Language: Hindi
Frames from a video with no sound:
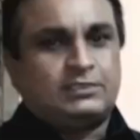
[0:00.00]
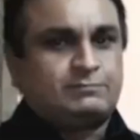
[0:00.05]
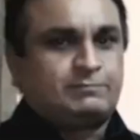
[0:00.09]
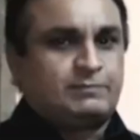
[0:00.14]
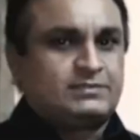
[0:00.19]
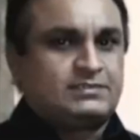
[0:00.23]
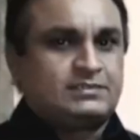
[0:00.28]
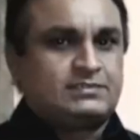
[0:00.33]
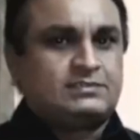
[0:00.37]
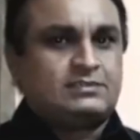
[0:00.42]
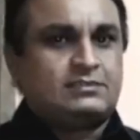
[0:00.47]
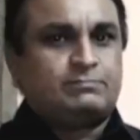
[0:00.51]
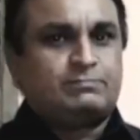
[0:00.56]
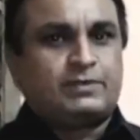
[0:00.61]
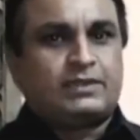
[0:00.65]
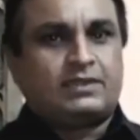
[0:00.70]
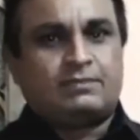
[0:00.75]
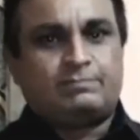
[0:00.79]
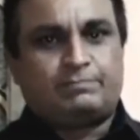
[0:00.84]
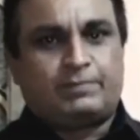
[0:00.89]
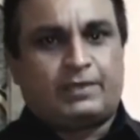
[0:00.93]
20-25 दिन
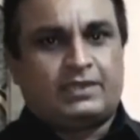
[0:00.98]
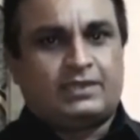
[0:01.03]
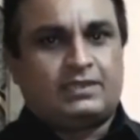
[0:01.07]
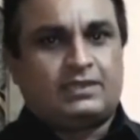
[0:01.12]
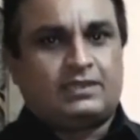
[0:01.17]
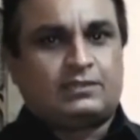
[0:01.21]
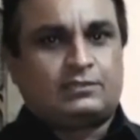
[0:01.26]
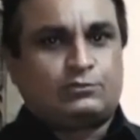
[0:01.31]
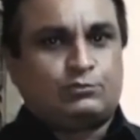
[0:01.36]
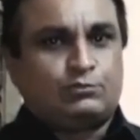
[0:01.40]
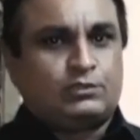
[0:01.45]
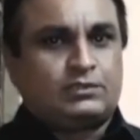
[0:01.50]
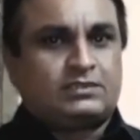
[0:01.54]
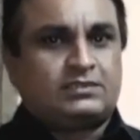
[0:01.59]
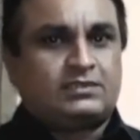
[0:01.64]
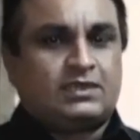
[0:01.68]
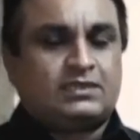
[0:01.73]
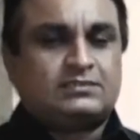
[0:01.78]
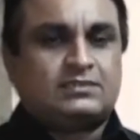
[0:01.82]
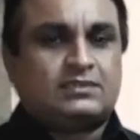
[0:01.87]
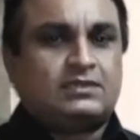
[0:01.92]
पहले पहले एक ट्वीट
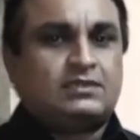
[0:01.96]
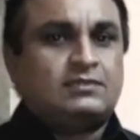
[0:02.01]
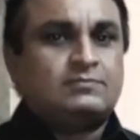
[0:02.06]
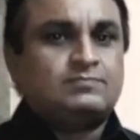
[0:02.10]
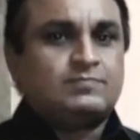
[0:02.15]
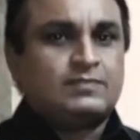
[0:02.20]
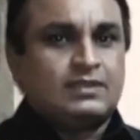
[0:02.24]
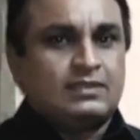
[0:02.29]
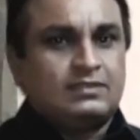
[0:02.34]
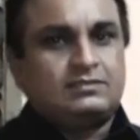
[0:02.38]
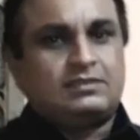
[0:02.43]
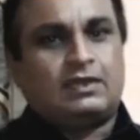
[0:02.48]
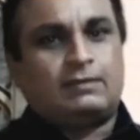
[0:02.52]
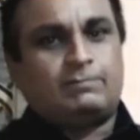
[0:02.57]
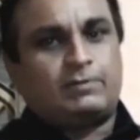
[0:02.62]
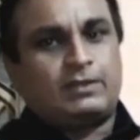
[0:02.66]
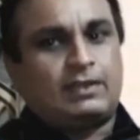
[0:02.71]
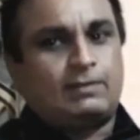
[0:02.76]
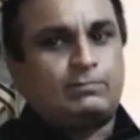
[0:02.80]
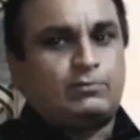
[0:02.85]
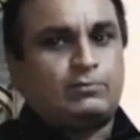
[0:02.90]
किया था यहाँ
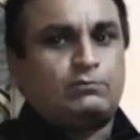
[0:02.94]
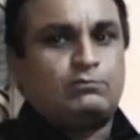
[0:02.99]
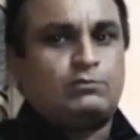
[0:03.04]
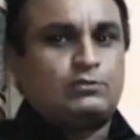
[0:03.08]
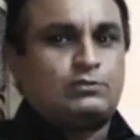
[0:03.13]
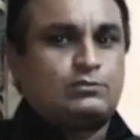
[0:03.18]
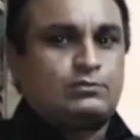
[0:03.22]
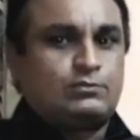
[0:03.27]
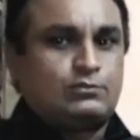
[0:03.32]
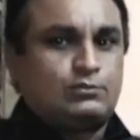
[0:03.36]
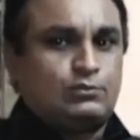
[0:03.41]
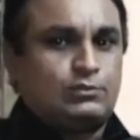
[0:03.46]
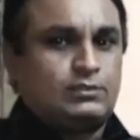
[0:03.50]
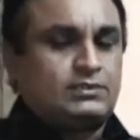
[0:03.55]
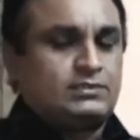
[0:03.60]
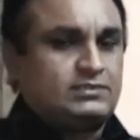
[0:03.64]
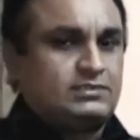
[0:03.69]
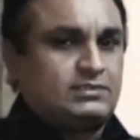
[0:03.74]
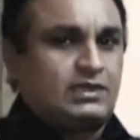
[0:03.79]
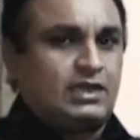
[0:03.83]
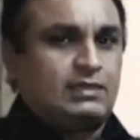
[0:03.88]
पर आपको वो
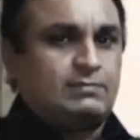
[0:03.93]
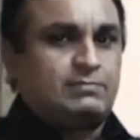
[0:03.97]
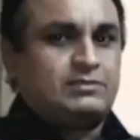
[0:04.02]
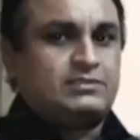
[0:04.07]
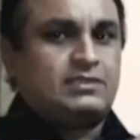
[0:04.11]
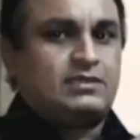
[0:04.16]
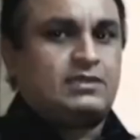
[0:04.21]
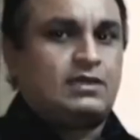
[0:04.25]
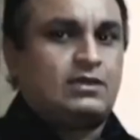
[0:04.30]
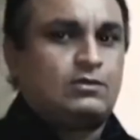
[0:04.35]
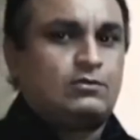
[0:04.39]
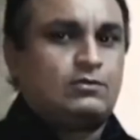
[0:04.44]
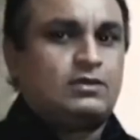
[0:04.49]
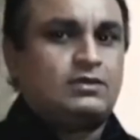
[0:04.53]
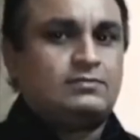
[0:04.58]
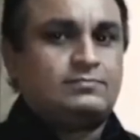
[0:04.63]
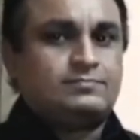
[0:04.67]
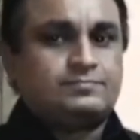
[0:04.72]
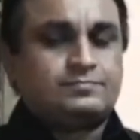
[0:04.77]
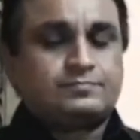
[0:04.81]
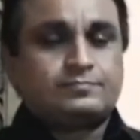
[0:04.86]
ट्वीट दिखाई भी दे रहा
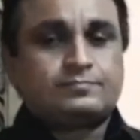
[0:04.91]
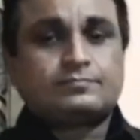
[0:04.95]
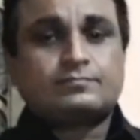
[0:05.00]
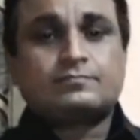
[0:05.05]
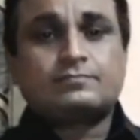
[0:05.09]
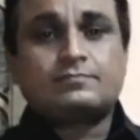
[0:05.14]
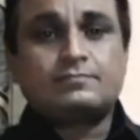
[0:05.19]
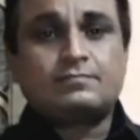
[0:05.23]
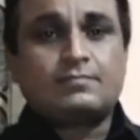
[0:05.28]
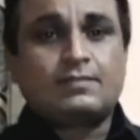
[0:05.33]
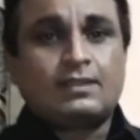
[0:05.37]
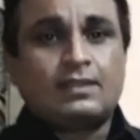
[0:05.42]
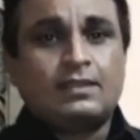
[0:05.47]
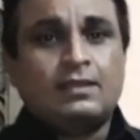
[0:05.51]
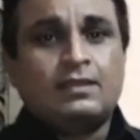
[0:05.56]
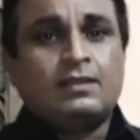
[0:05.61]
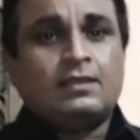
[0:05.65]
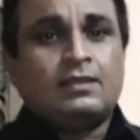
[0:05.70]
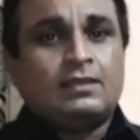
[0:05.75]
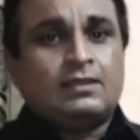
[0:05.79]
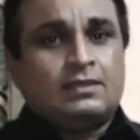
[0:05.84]
होगा
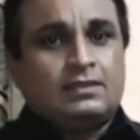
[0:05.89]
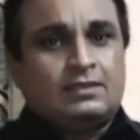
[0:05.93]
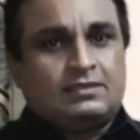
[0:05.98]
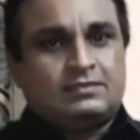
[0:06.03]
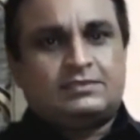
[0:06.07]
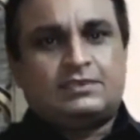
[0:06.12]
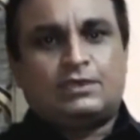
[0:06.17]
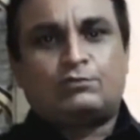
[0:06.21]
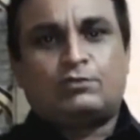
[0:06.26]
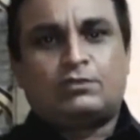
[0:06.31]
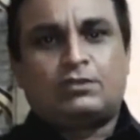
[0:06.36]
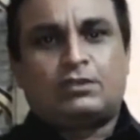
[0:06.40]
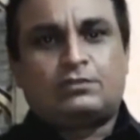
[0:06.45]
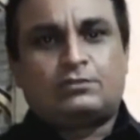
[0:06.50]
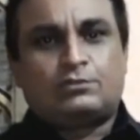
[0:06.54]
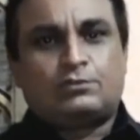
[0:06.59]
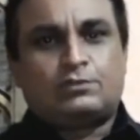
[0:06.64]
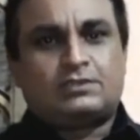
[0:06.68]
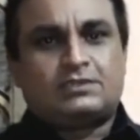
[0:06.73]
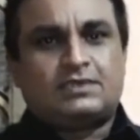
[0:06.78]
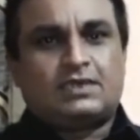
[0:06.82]
ये उन्होंने
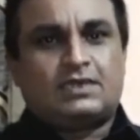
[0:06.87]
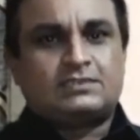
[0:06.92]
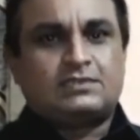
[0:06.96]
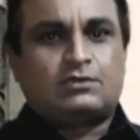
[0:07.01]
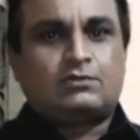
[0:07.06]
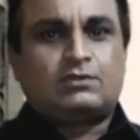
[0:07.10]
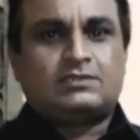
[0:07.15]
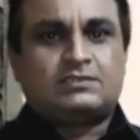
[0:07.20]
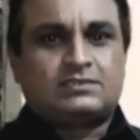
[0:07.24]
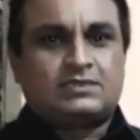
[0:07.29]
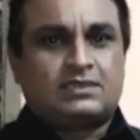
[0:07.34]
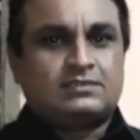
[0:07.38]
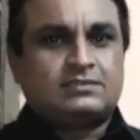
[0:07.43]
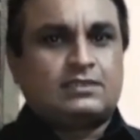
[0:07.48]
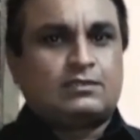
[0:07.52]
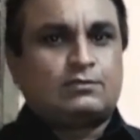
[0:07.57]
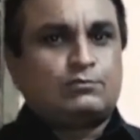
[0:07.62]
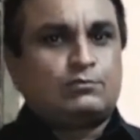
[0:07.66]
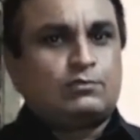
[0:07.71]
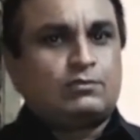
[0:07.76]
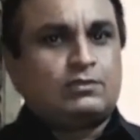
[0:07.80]
ट्वीट किया था और इसके
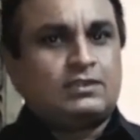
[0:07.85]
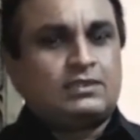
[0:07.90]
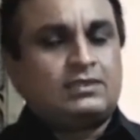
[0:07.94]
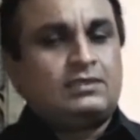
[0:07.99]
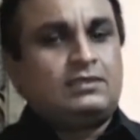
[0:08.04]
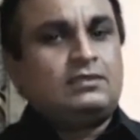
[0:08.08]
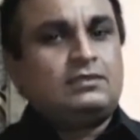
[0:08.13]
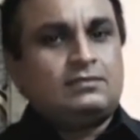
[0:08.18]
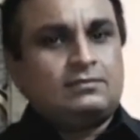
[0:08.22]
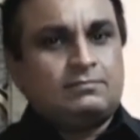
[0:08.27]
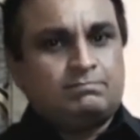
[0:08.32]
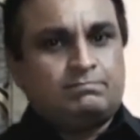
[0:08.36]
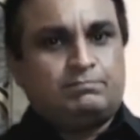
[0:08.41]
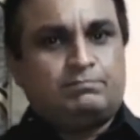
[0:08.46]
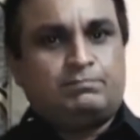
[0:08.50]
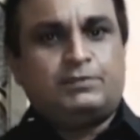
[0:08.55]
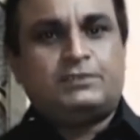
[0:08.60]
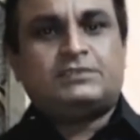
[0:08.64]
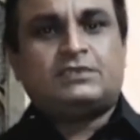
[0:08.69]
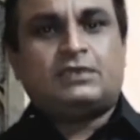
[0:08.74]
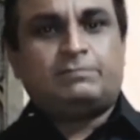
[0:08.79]
अंदर उन्होंने
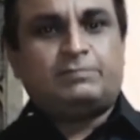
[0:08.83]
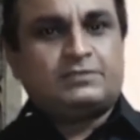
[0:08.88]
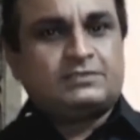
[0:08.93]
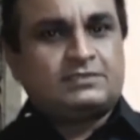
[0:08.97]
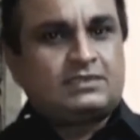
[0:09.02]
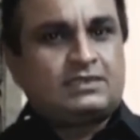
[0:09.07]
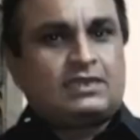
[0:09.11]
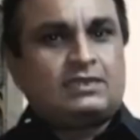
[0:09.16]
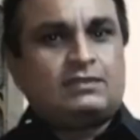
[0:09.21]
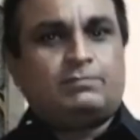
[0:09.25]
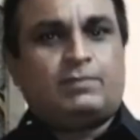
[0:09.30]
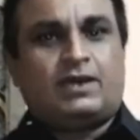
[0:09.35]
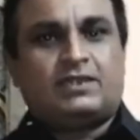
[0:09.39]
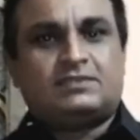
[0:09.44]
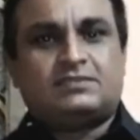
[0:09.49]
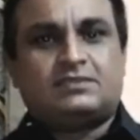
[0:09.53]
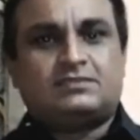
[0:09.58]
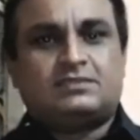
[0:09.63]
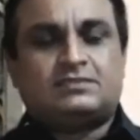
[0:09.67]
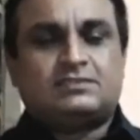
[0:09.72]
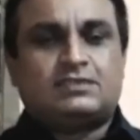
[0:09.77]
बीजेपी से यानी
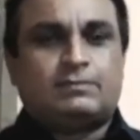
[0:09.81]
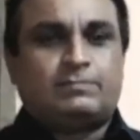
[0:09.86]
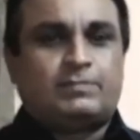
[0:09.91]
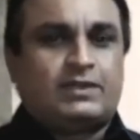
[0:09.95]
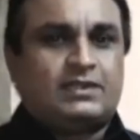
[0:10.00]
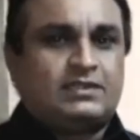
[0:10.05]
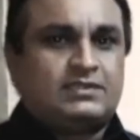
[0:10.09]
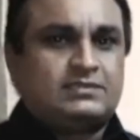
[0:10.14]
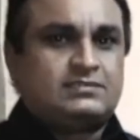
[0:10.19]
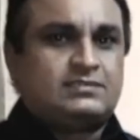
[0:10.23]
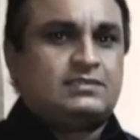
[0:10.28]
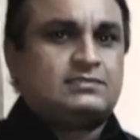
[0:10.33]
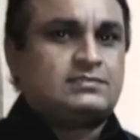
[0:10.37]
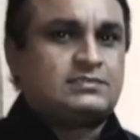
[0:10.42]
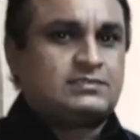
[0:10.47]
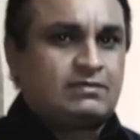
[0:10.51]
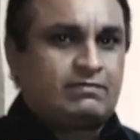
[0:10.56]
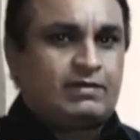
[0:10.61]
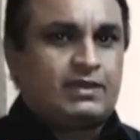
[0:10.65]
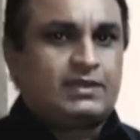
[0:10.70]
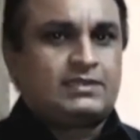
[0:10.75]
भारतीय जनता पार्टी से
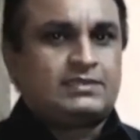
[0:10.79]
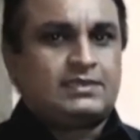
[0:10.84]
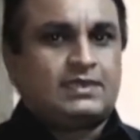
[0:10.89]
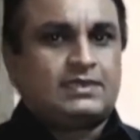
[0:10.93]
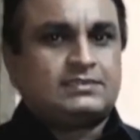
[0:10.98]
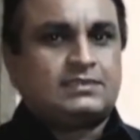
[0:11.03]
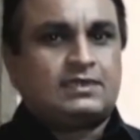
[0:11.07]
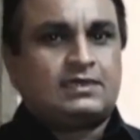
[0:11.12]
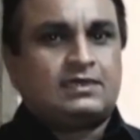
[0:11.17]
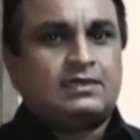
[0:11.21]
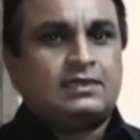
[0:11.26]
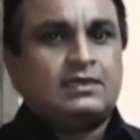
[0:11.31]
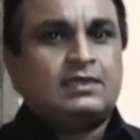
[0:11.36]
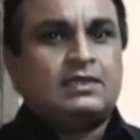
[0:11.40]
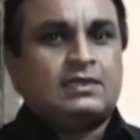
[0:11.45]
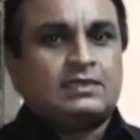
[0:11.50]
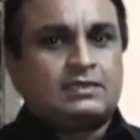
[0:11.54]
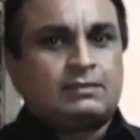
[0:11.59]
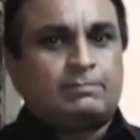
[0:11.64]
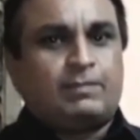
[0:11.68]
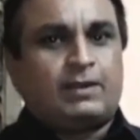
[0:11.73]
सवाल किया था
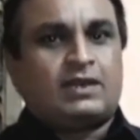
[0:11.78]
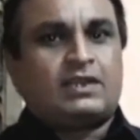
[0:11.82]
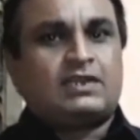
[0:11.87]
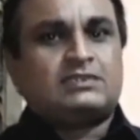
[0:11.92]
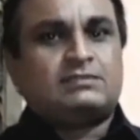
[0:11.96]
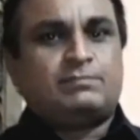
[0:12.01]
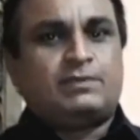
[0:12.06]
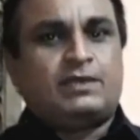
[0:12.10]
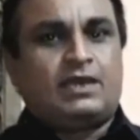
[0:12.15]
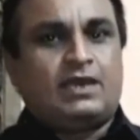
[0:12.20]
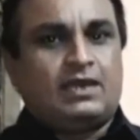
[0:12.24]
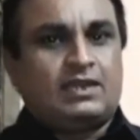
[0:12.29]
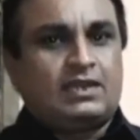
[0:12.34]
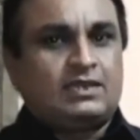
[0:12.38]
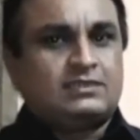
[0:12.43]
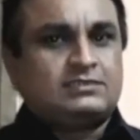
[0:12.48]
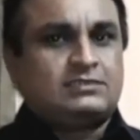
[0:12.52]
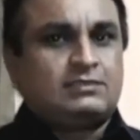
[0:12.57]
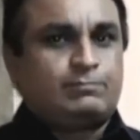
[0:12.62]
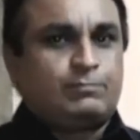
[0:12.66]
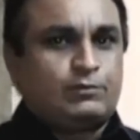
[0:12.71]
कि भारत में
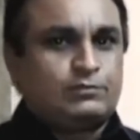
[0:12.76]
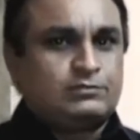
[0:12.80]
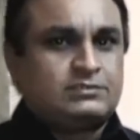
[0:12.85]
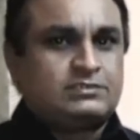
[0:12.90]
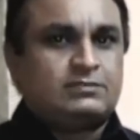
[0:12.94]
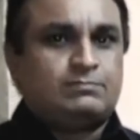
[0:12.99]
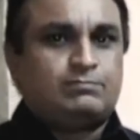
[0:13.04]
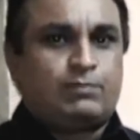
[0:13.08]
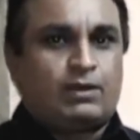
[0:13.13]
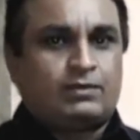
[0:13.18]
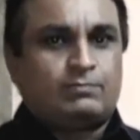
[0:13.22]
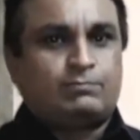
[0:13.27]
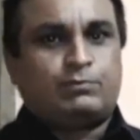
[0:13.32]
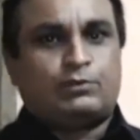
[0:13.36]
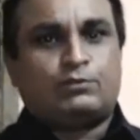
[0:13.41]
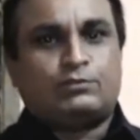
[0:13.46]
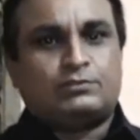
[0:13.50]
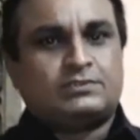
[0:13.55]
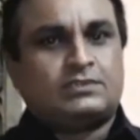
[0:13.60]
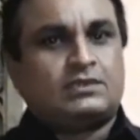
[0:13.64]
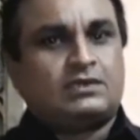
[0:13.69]
एल पॉलिसी
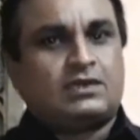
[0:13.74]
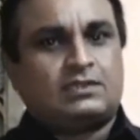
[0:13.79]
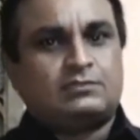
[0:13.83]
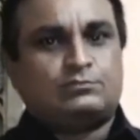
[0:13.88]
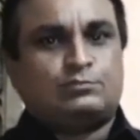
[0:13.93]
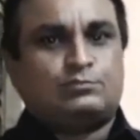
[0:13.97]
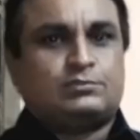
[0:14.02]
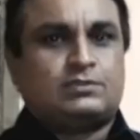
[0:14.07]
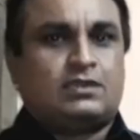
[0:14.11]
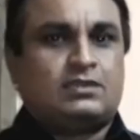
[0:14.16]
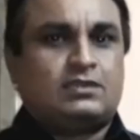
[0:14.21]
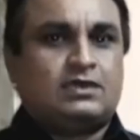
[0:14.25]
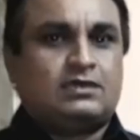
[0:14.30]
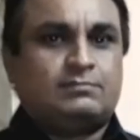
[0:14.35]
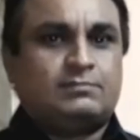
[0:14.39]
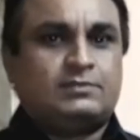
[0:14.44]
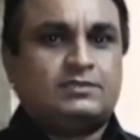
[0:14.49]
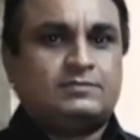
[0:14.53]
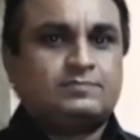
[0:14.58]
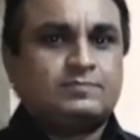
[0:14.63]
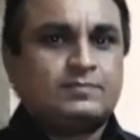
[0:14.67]
भरोसे का दूसरा
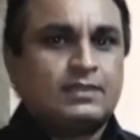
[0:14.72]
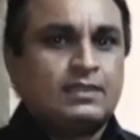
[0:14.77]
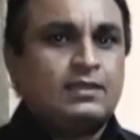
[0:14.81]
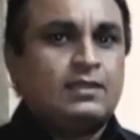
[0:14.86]
नाम है